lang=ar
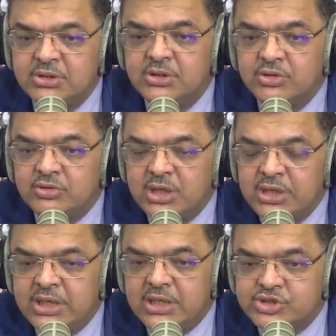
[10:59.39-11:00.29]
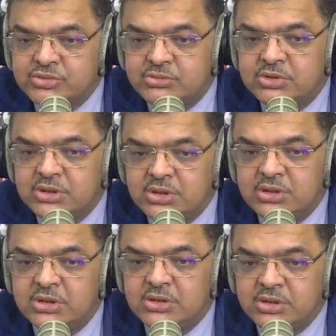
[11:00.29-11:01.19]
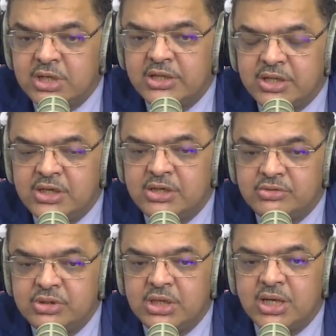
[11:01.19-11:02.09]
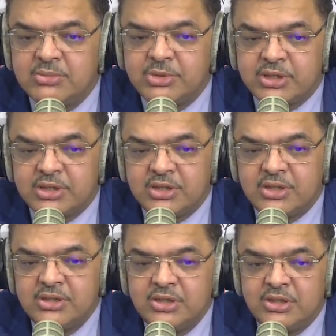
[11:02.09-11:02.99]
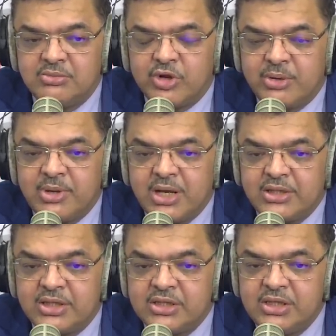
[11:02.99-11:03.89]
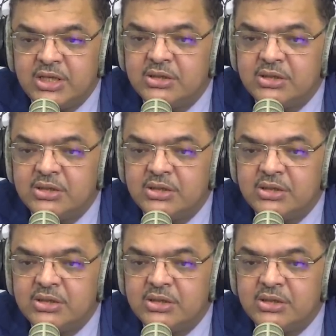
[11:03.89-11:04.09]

وعلى رأسهم النهضة لأنه هي أكبر المربعات هذه